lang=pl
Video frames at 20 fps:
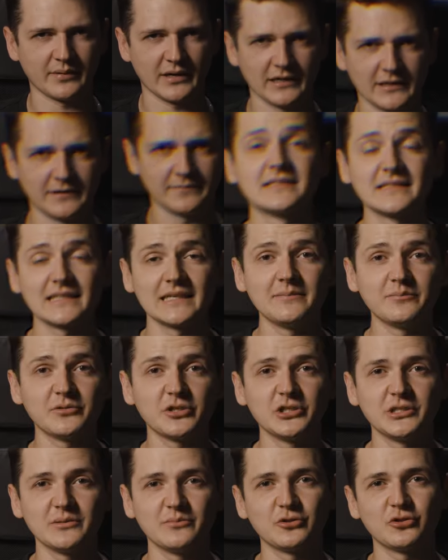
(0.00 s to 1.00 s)
Pie. Zanim
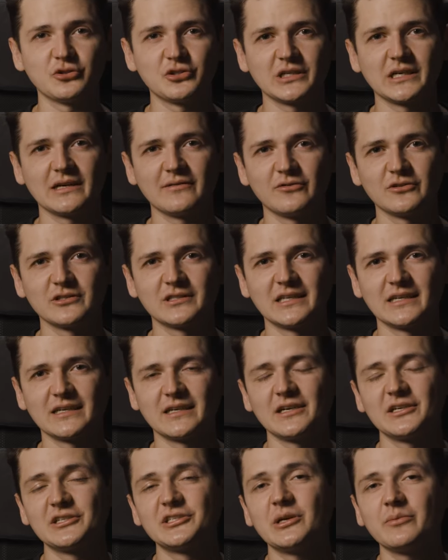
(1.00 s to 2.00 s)
przejdziemy do ciekawostek,
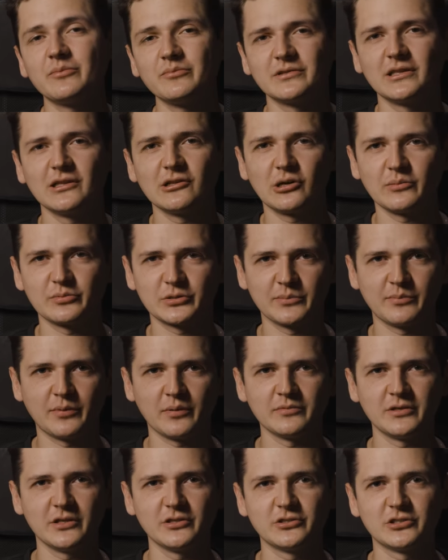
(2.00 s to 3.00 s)
chciałbym tylko
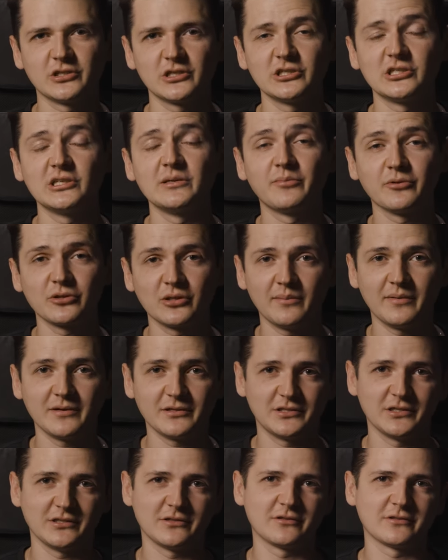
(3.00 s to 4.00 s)
przypomnieć, że jeśli podoba
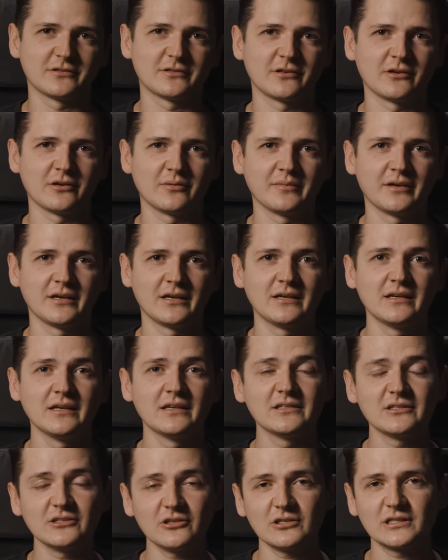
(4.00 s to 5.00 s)
Ci się to co robię,
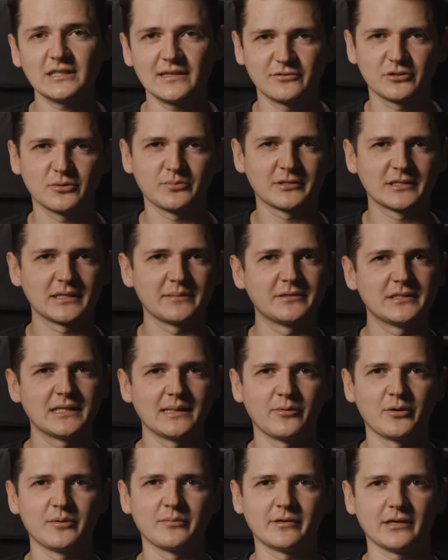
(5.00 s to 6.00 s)
zostaw subskrypcję na
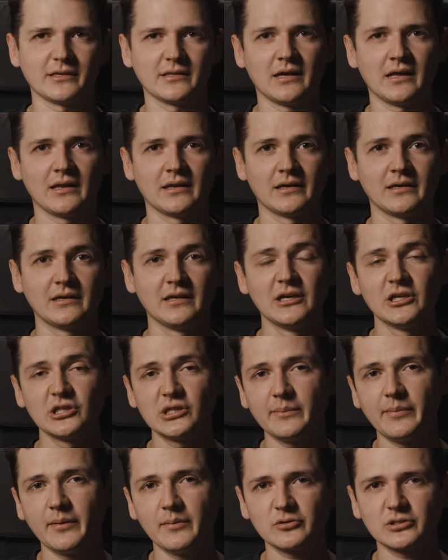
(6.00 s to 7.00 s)
moim kanale.
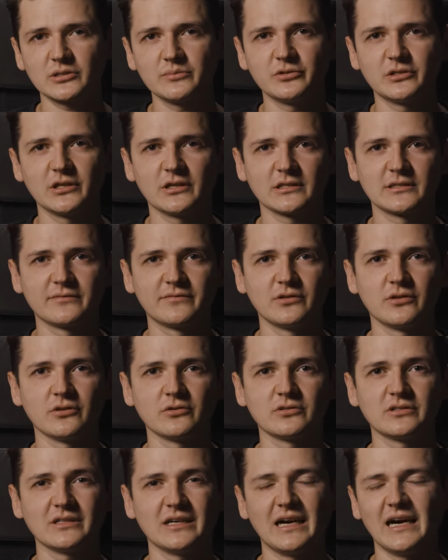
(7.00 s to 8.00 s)
To pomoże mi się
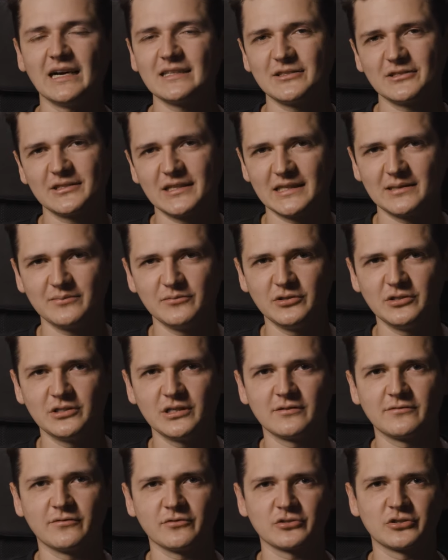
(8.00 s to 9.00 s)
rozwinąć, a co za tym
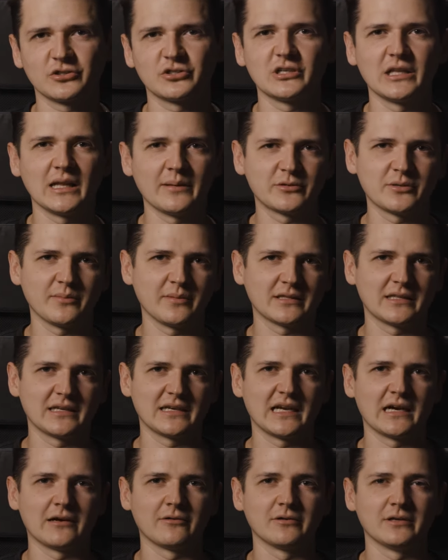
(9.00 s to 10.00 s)
idzie tworzyć lepsze
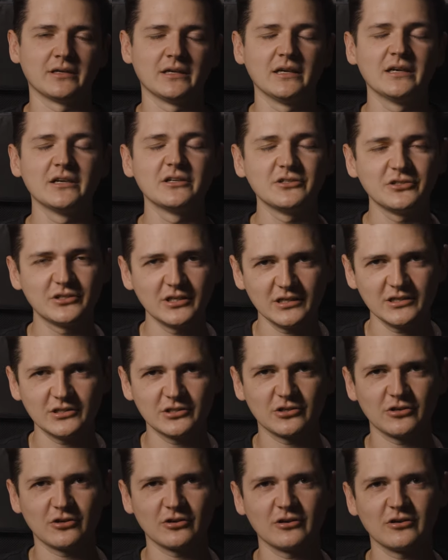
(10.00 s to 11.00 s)
materiały. Dzięki,
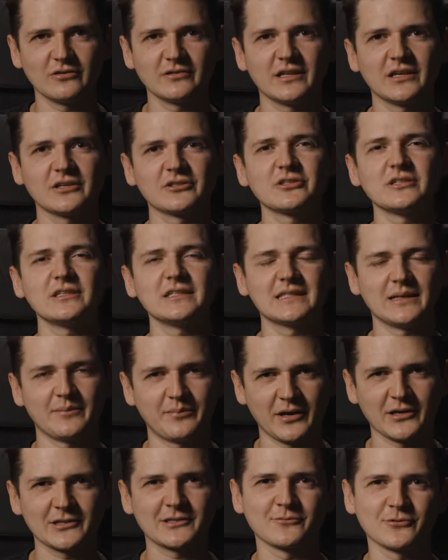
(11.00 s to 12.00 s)
że oglądasz i
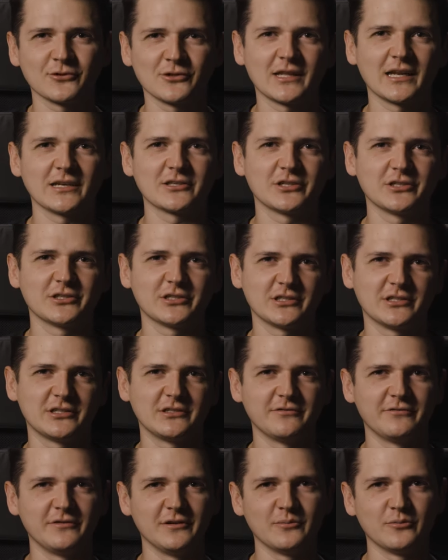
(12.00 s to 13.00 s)
zapraszam do dalszej
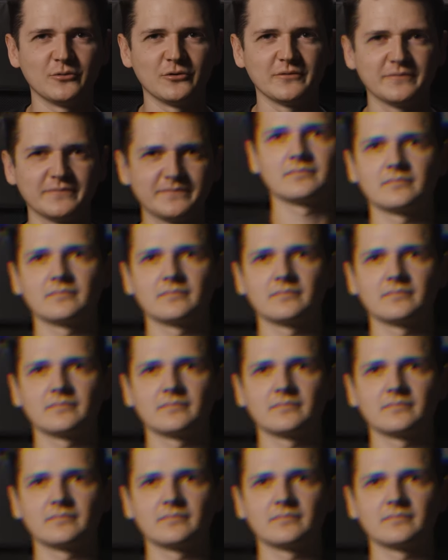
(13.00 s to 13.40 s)
części filmu.